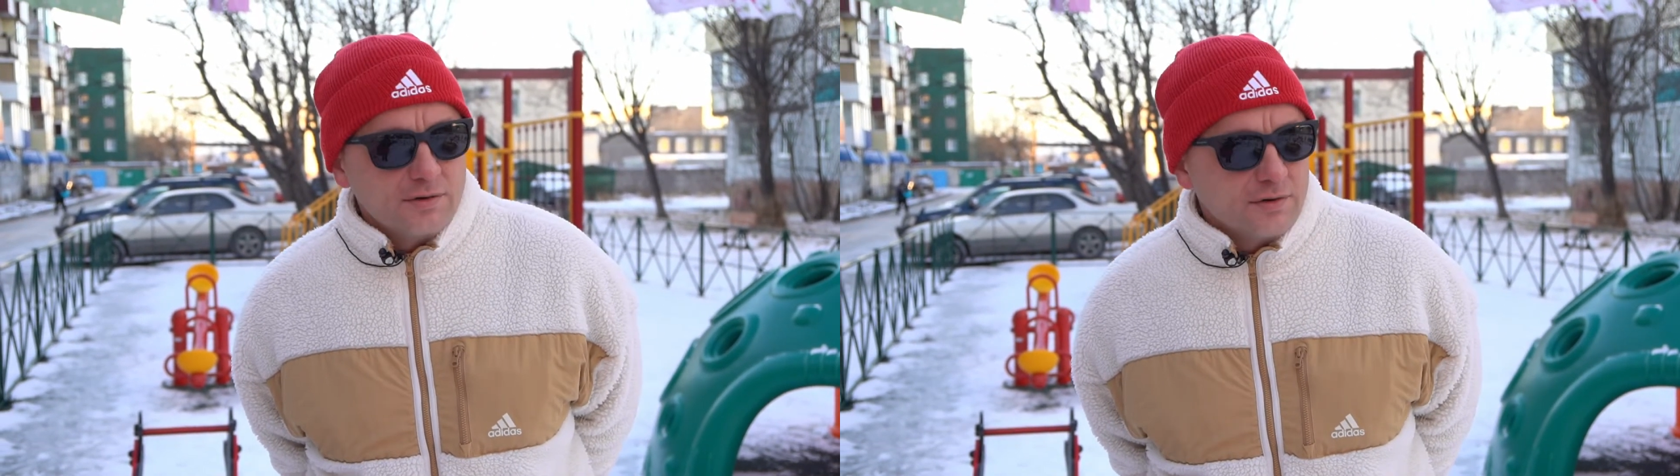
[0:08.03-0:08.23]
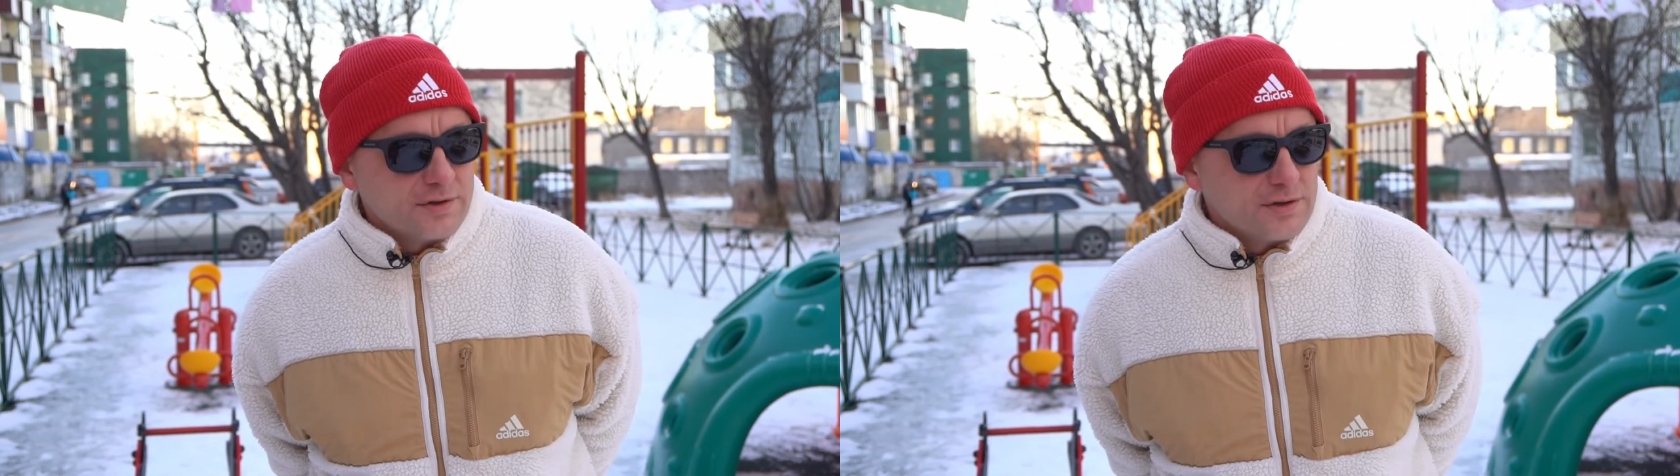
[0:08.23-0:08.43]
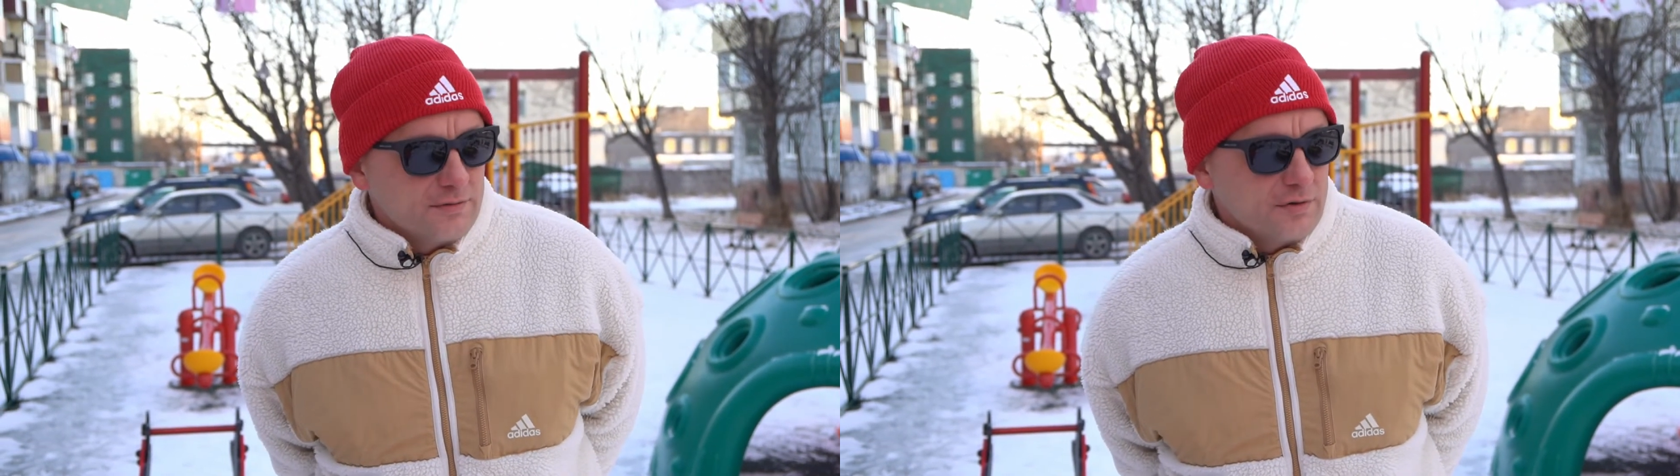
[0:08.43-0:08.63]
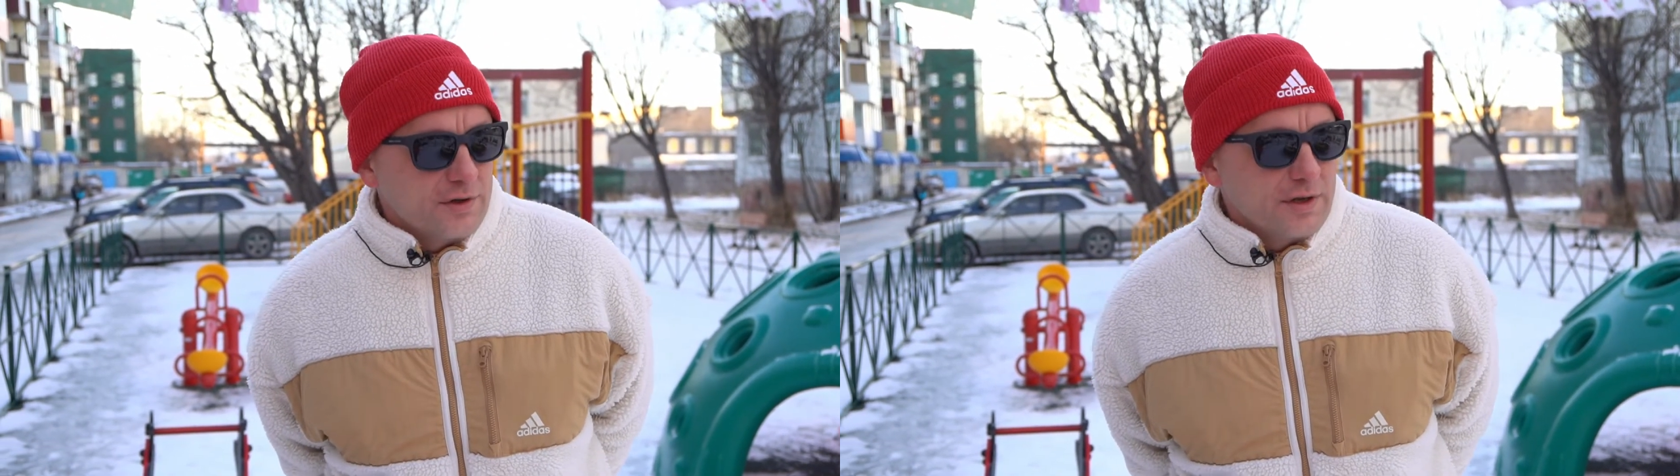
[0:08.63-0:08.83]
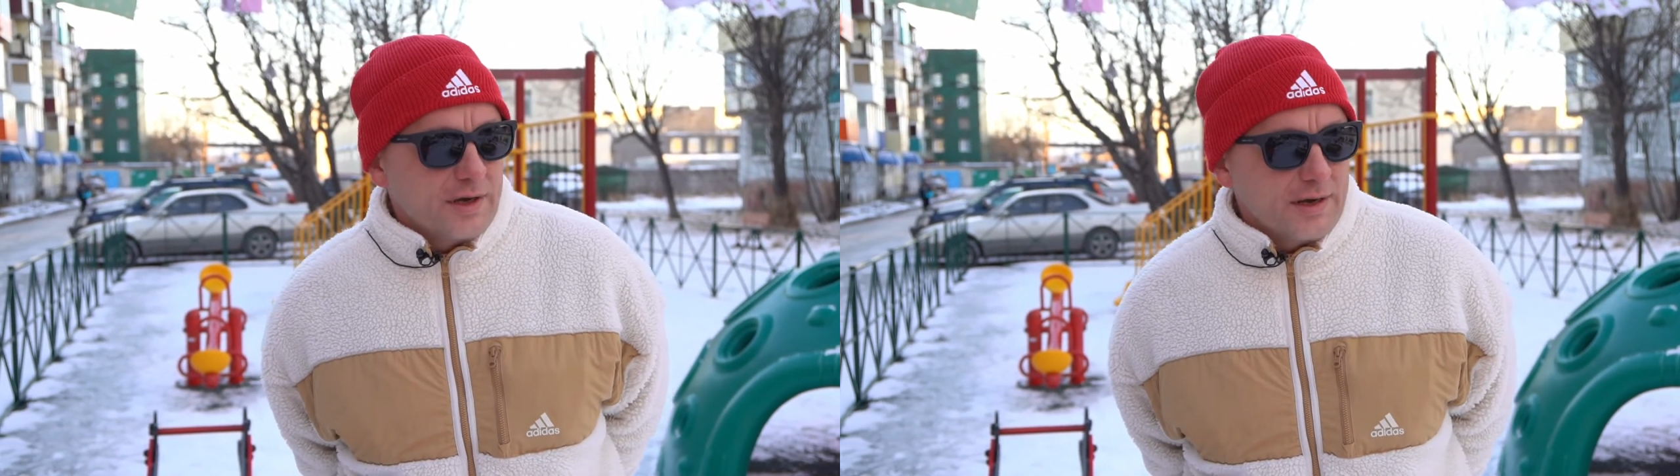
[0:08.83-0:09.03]
Вот
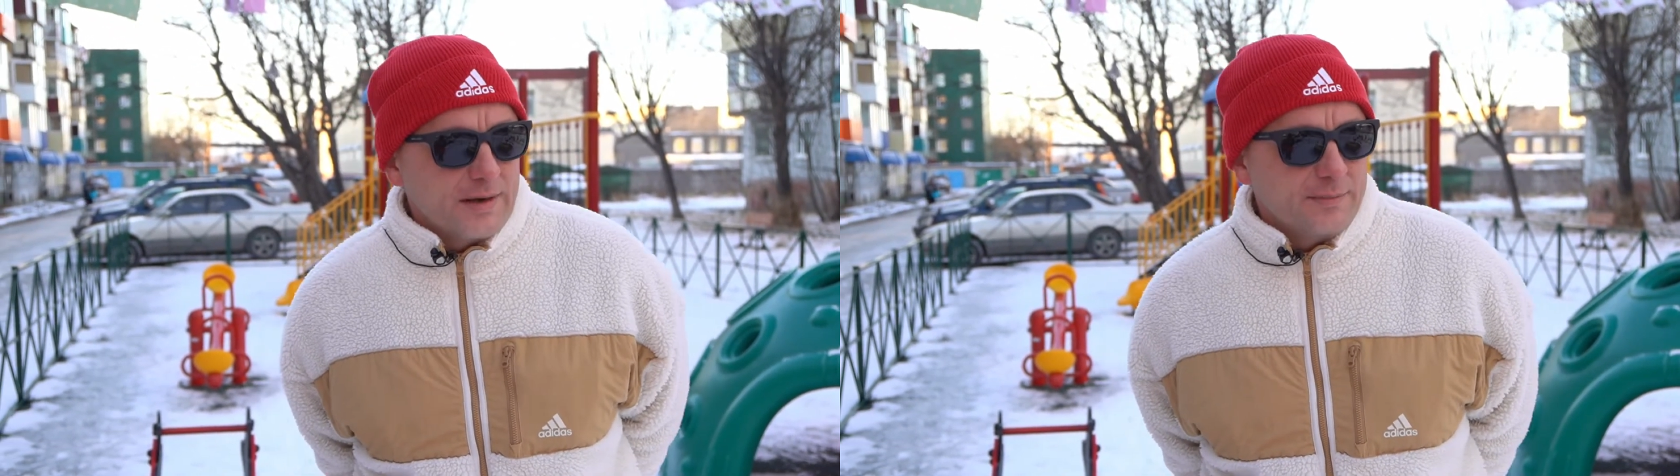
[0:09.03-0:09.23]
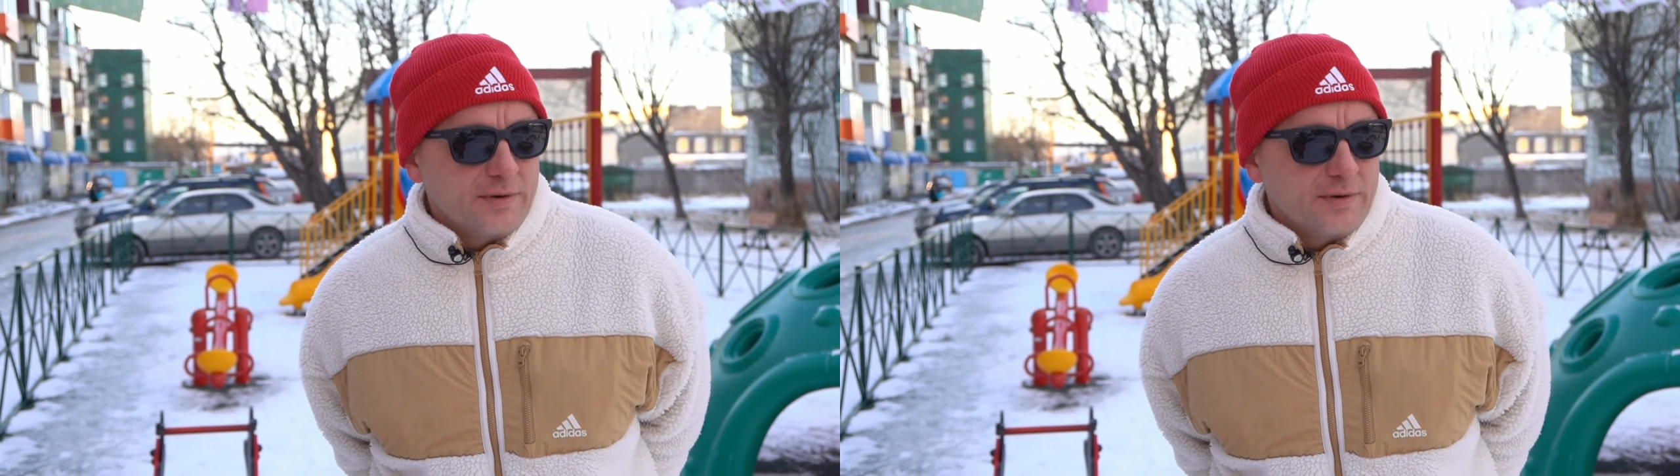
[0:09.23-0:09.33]
сегодня